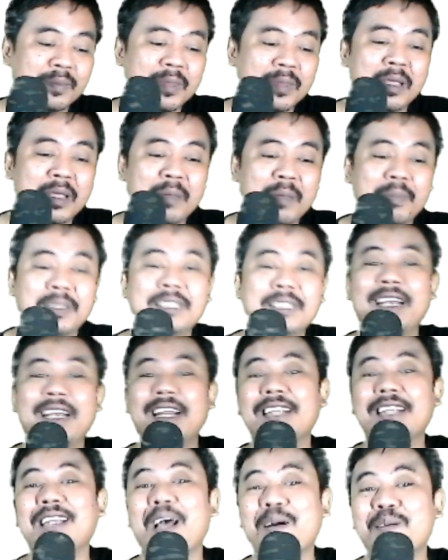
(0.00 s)
mencari
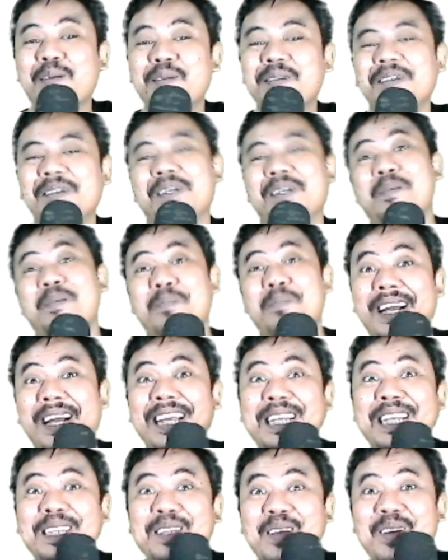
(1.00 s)
tahu,
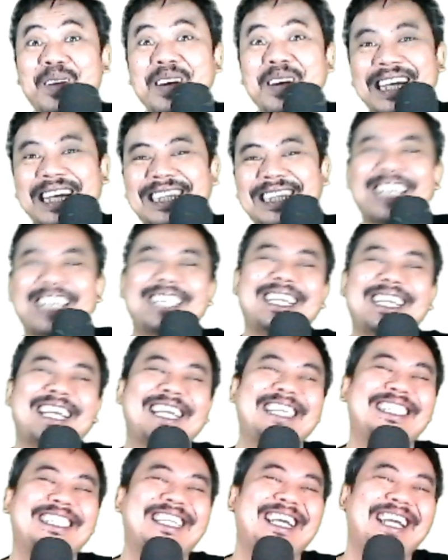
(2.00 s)
menginterogasi ayah
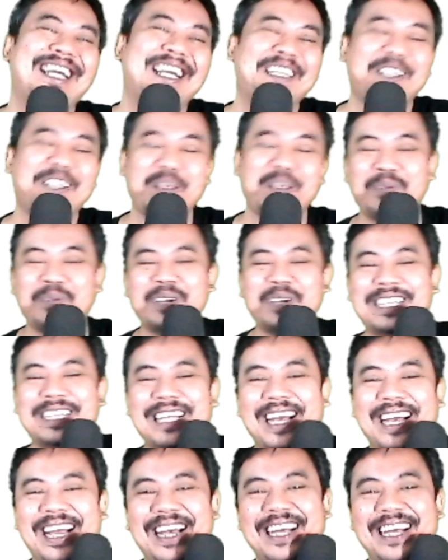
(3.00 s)
kita atau ibu
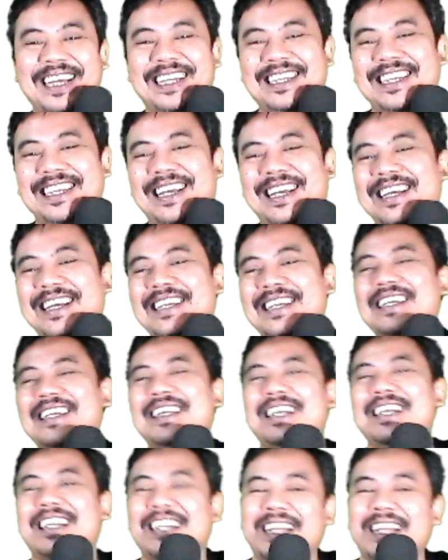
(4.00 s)
kita ya
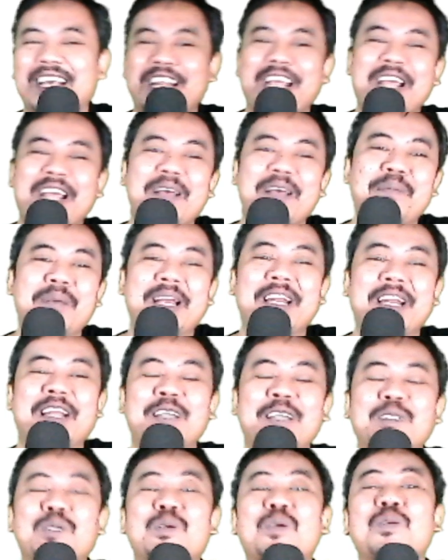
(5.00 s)
dari mana
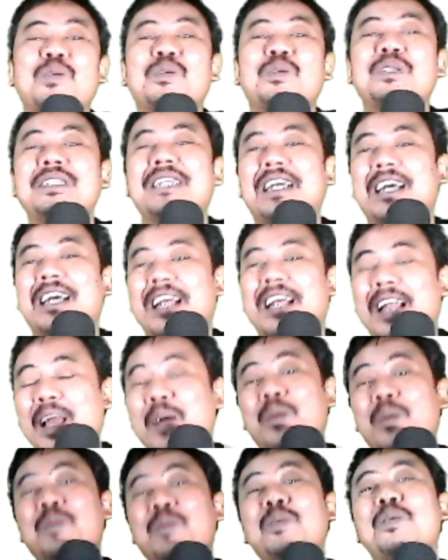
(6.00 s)
sukunya,
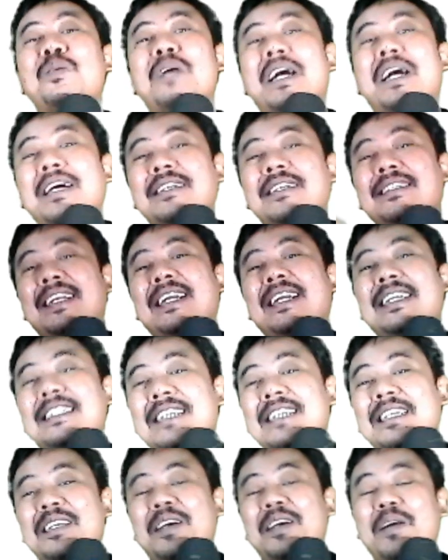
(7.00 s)
lagu yang sering
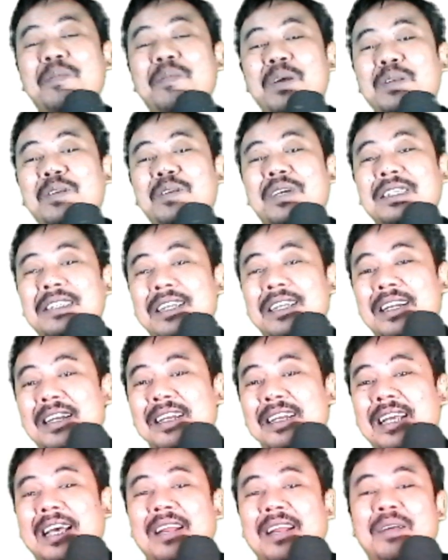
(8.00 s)
dinyanyikan waktu kecil,
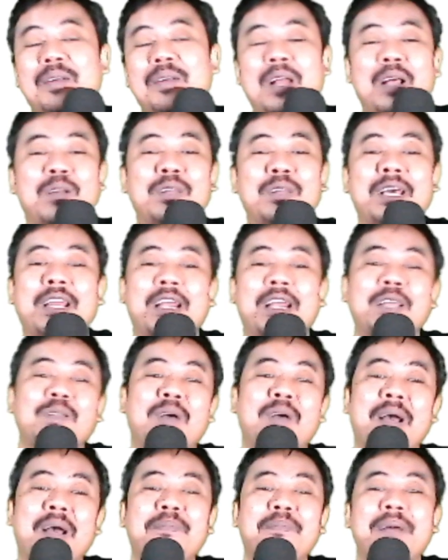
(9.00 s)
daer lagu daerah itu
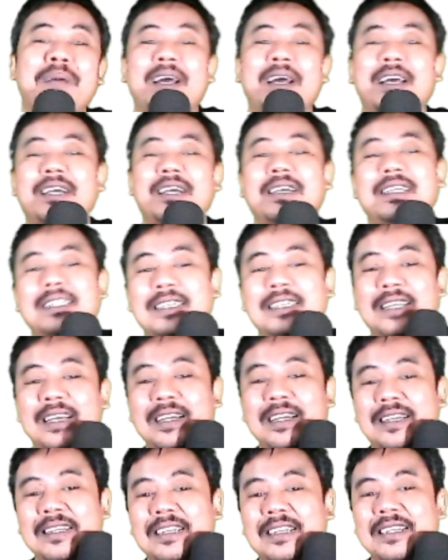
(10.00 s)
apa ya.